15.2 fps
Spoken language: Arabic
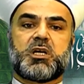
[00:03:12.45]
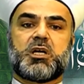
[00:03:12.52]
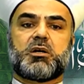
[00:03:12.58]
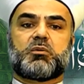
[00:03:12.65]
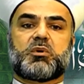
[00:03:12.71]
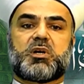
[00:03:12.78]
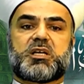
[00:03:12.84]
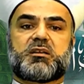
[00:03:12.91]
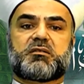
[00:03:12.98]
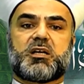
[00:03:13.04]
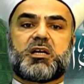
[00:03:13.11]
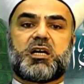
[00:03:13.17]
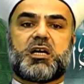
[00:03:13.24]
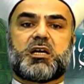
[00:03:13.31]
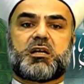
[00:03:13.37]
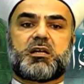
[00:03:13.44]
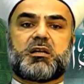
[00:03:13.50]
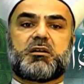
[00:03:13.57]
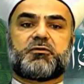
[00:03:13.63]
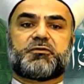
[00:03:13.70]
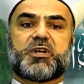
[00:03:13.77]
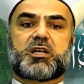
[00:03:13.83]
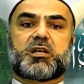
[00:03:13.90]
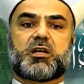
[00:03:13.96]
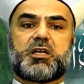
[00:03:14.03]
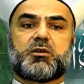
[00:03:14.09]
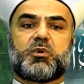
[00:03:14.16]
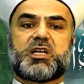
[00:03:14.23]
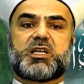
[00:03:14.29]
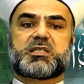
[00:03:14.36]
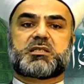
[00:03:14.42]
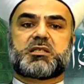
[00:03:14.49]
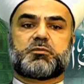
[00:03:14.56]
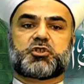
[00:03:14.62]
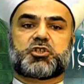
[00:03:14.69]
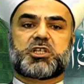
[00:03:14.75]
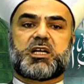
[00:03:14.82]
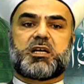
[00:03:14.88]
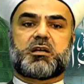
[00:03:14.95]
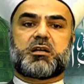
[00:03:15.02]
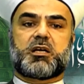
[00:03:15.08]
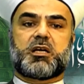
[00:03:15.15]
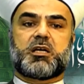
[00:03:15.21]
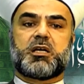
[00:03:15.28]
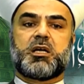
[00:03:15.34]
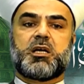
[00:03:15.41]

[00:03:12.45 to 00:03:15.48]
واظهار الفرح والاستبشار